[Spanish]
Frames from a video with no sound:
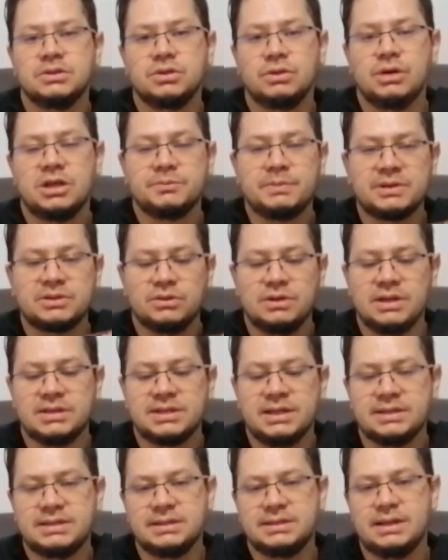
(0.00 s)
Son las
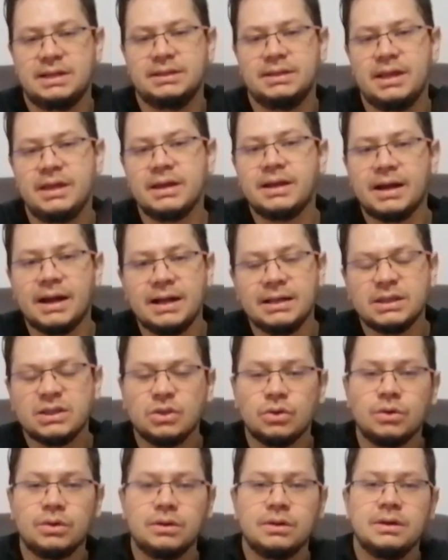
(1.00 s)
personas que se están
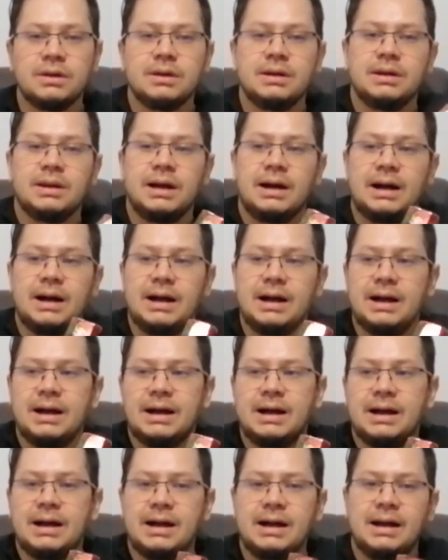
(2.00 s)
dedicando
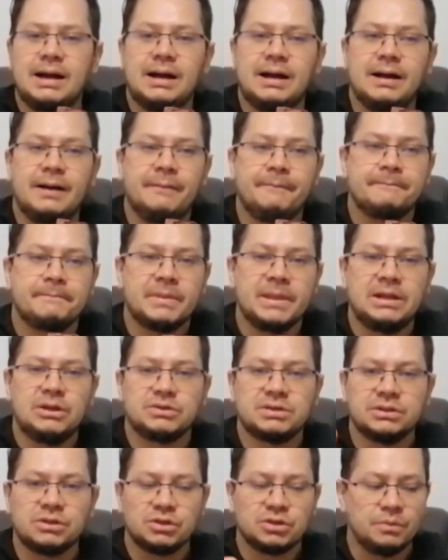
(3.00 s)
a,
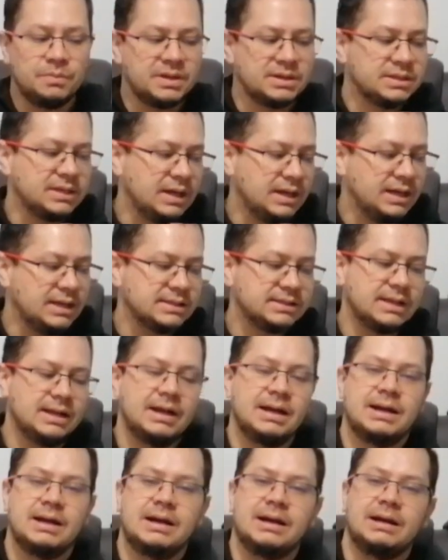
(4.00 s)
en los centros
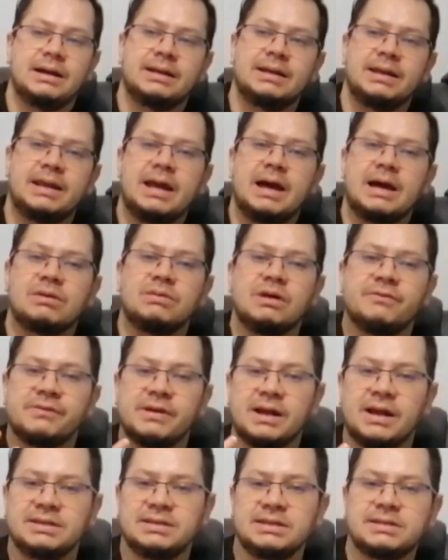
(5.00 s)
comerciales a crear
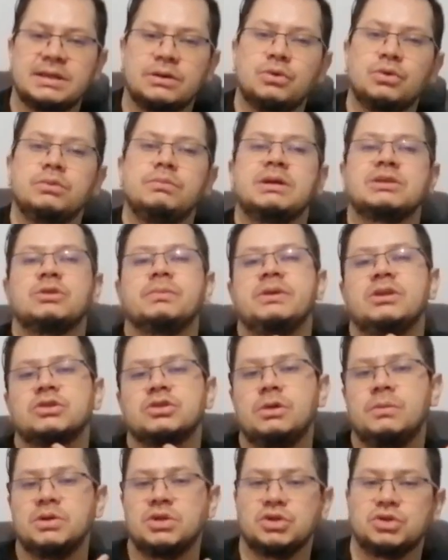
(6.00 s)
una fragancia según más o
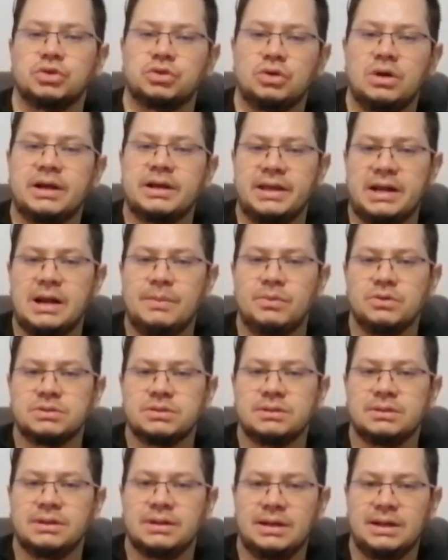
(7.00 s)
menos como nosotros la
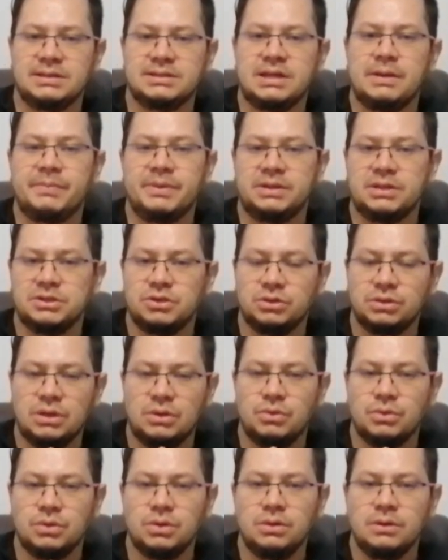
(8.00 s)
queramos, casi a
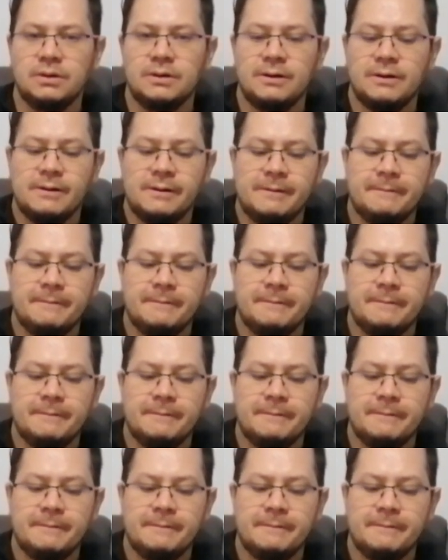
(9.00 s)
petición de uno.